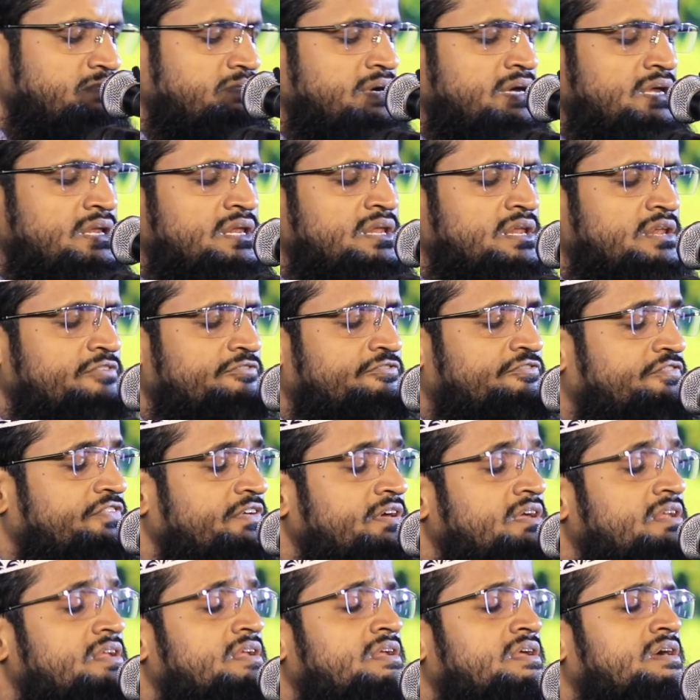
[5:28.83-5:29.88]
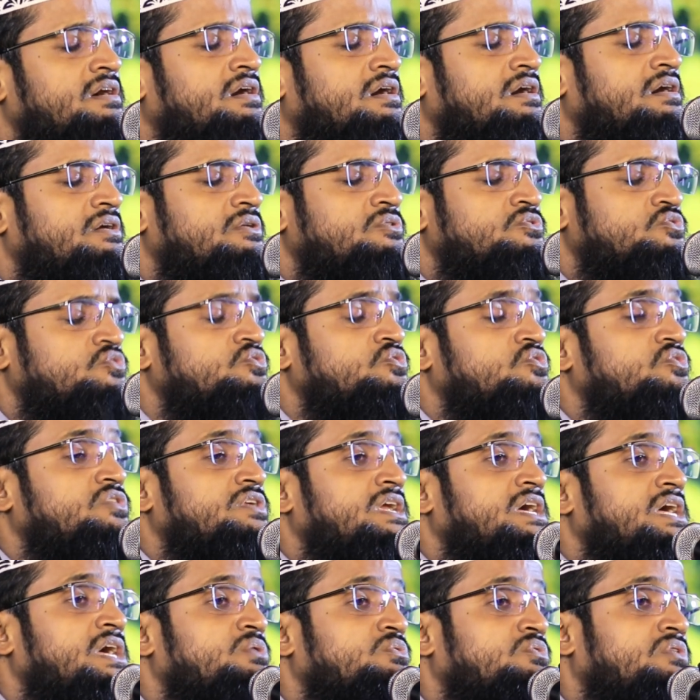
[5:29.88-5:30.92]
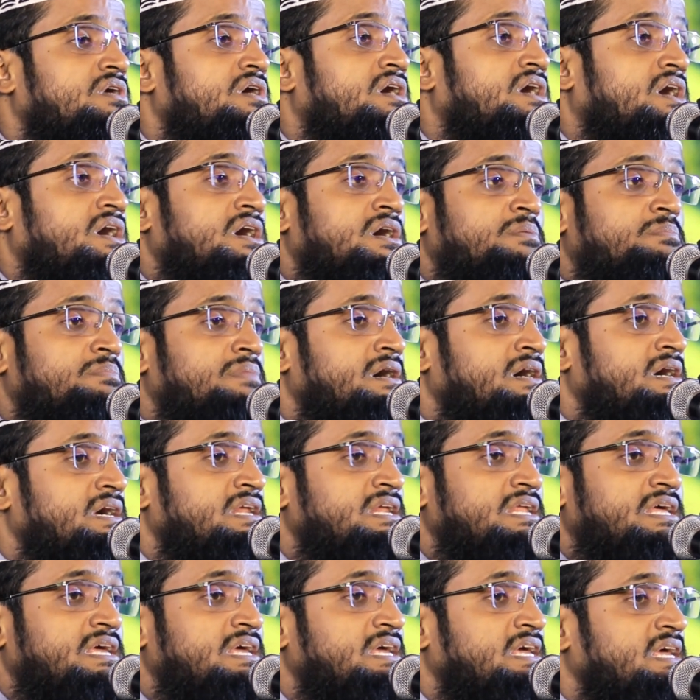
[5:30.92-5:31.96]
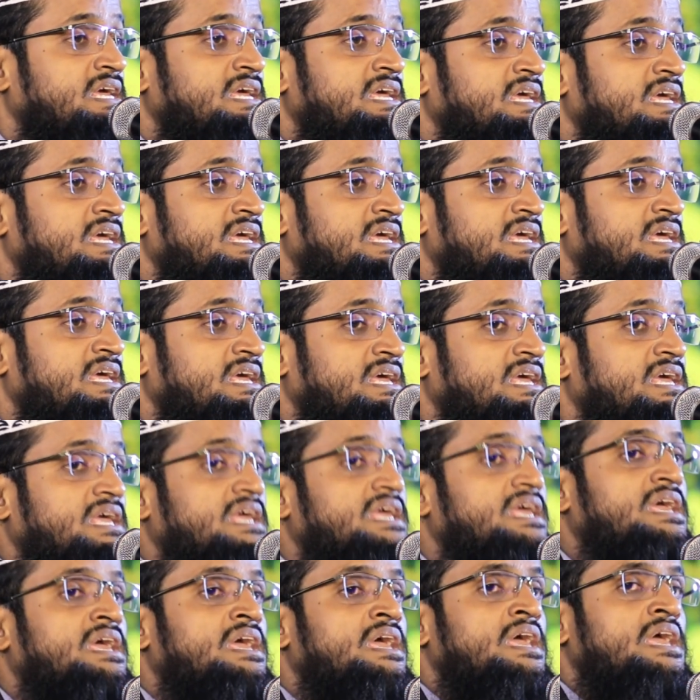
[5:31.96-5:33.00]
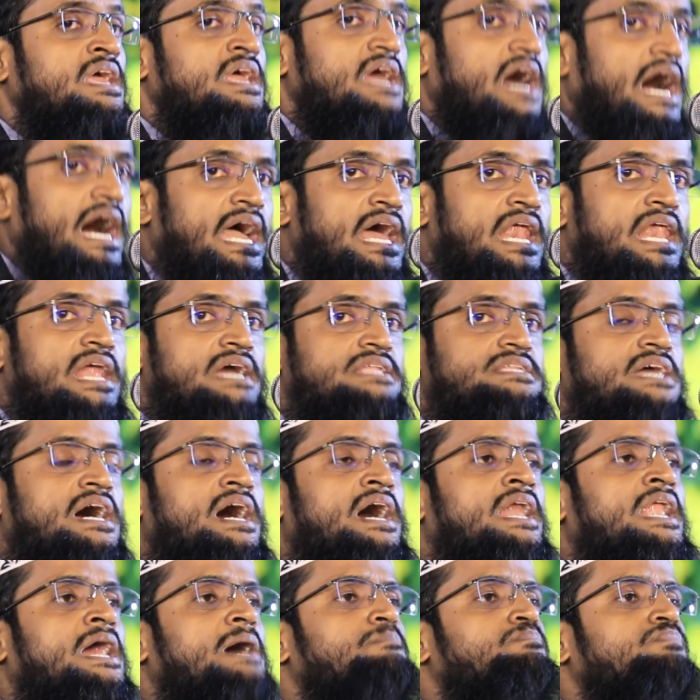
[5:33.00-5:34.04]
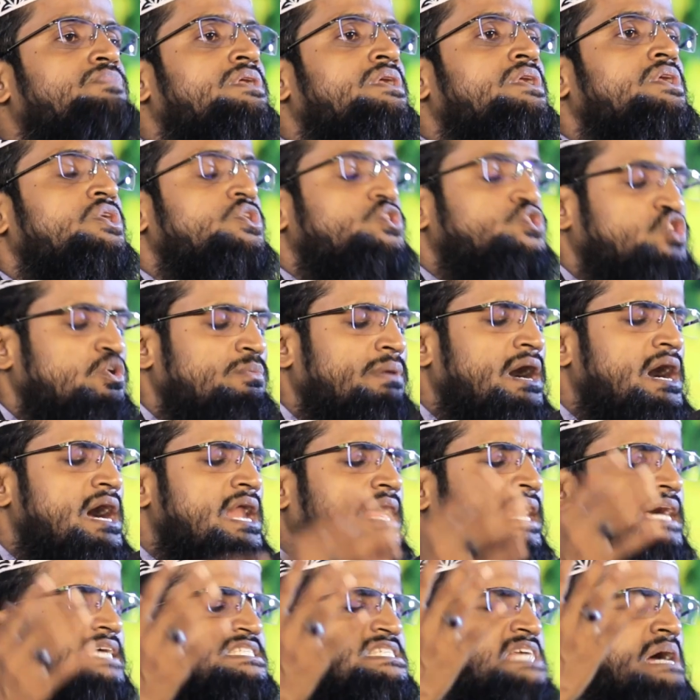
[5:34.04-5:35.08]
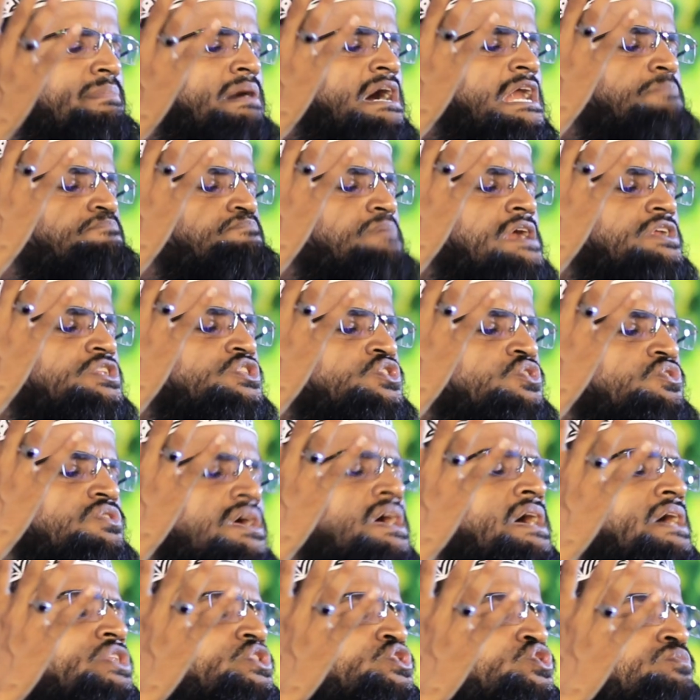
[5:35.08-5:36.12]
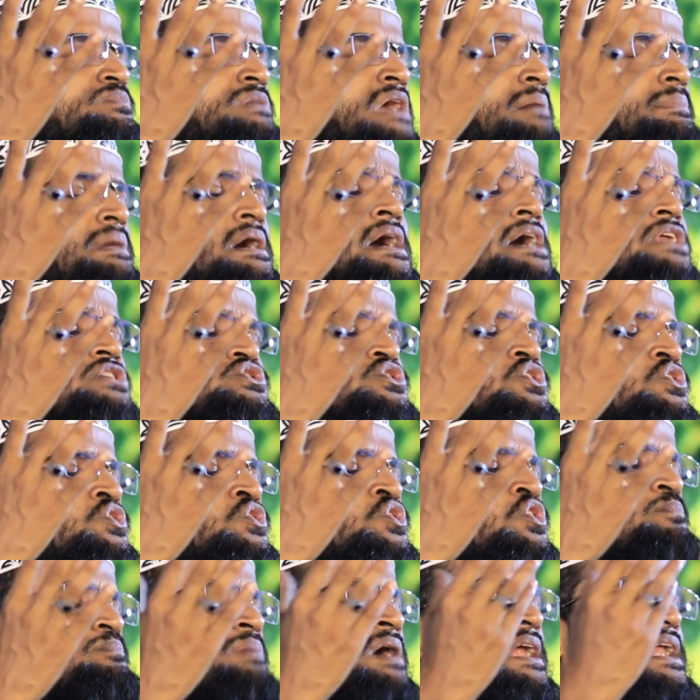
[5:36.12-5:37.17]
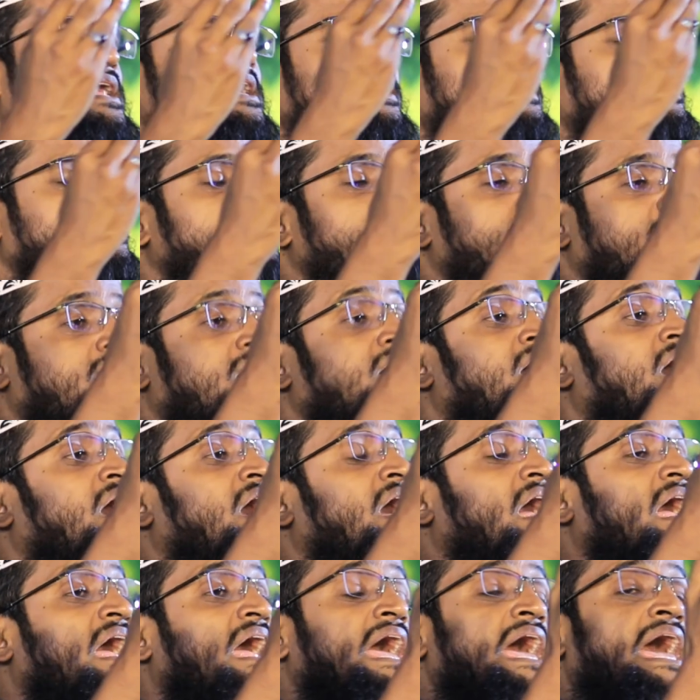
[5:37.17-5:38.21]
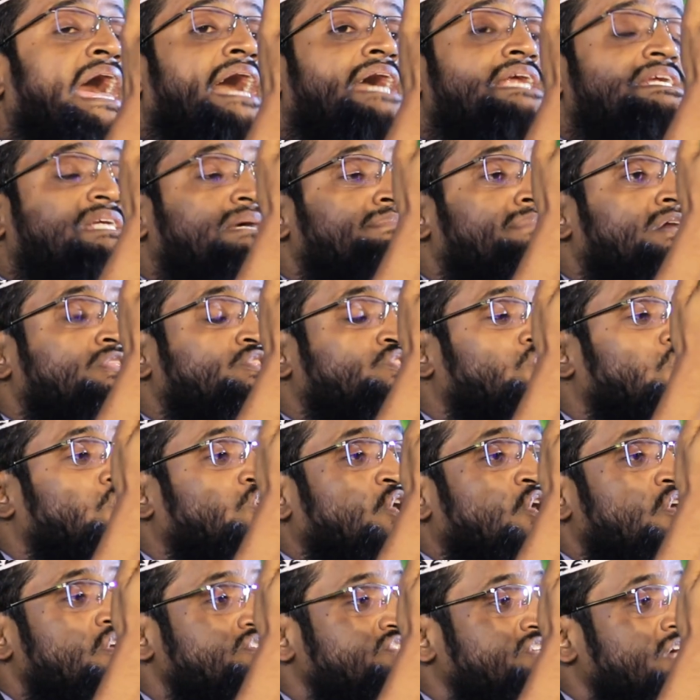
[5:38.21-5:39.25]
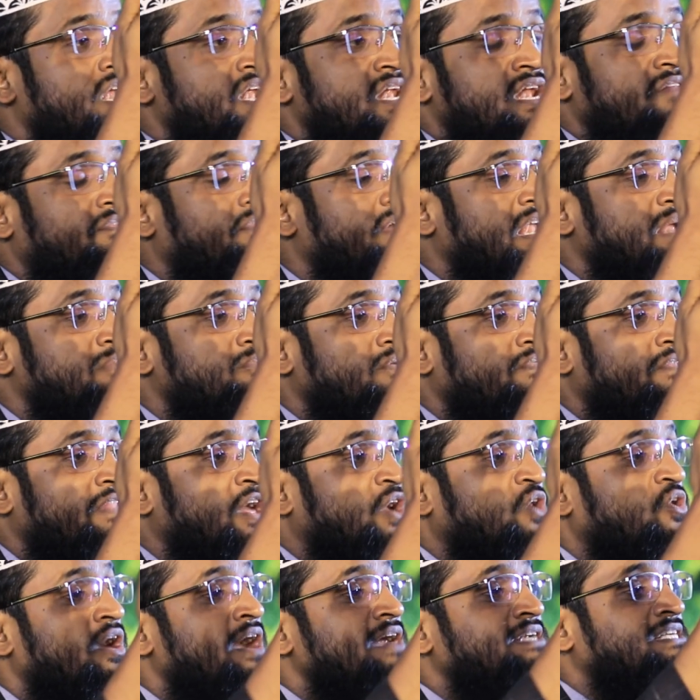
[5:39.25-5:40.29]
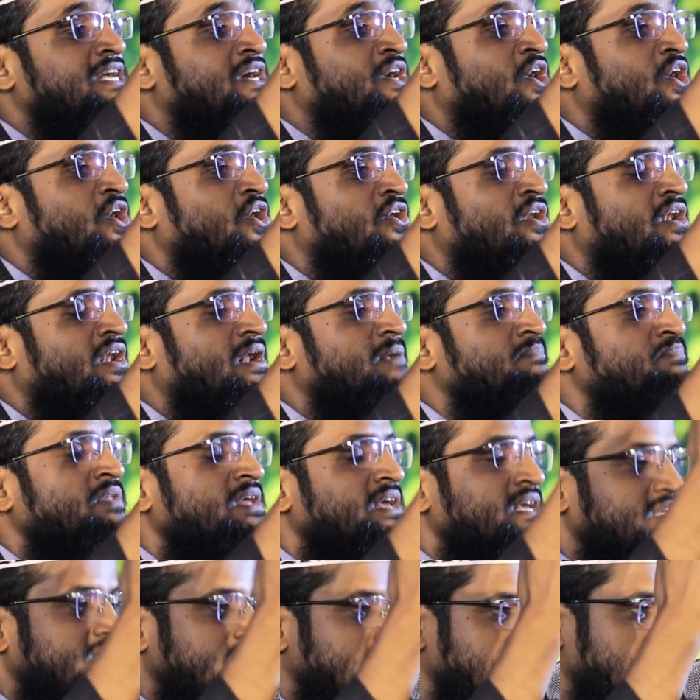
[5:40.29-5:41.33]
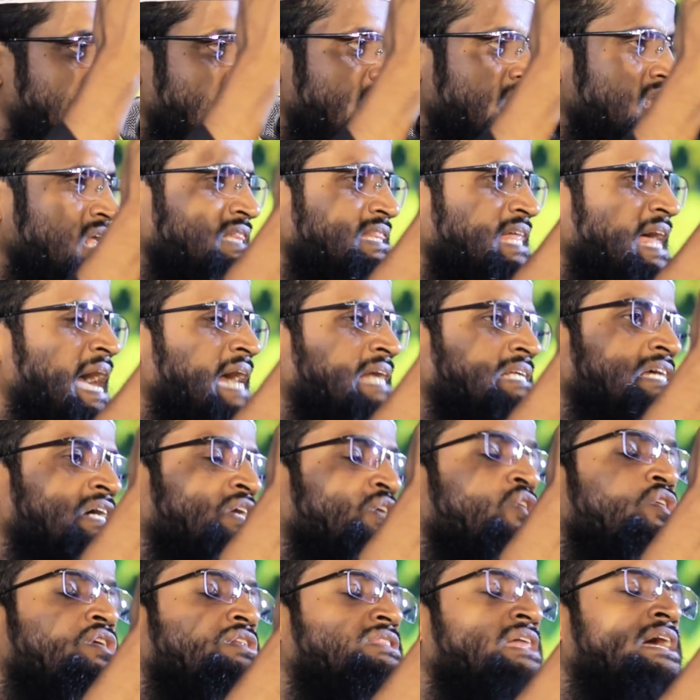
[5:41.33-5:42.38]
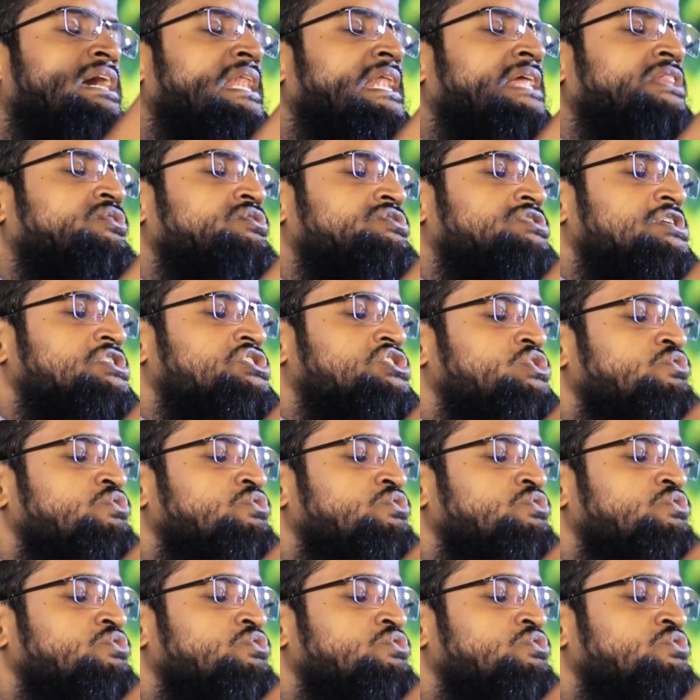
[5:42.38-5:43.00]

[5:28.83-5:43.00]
মিন ফিরআউন ওয়া আমালিহি আয় আল্লাহ তাআলা তোমার কাছে আমার প্রার্থনা তুমি আমার জন্য বানায়া দিবা একটা মাত্র ঘর জান্নাতের মধ্যে কয়টা ঘর জান্নাতে একটা ঘর থাকলে তো সে